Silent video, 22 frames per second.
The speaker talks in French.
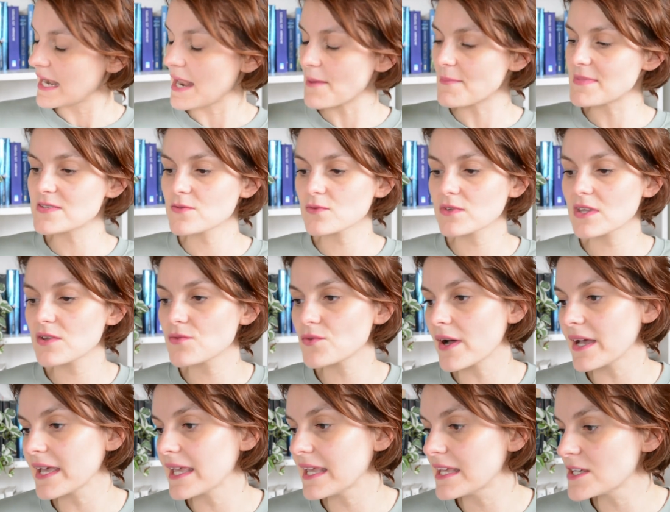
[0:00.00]
La maison des
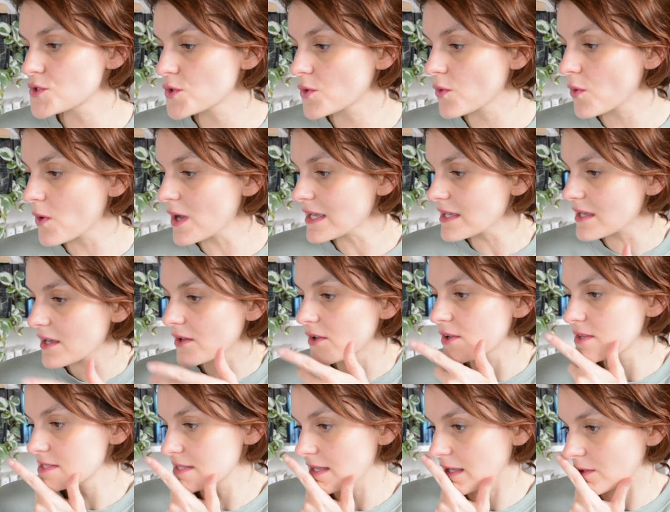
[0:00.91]
voix. Et je crois
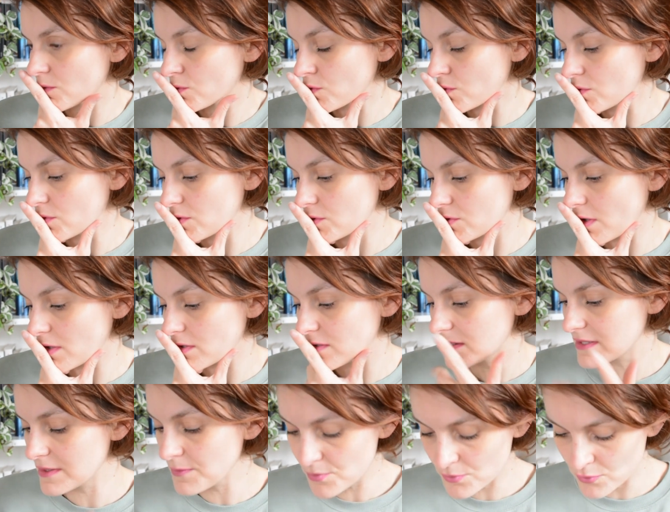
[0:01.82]
que c'est un truc
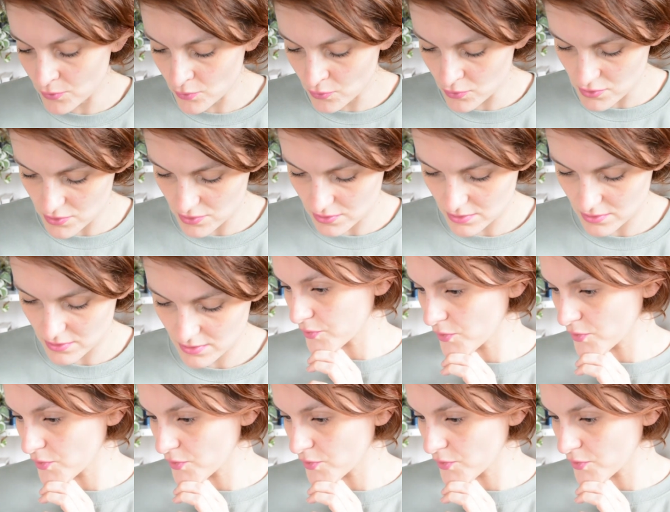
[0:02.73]
genre d'hypnose.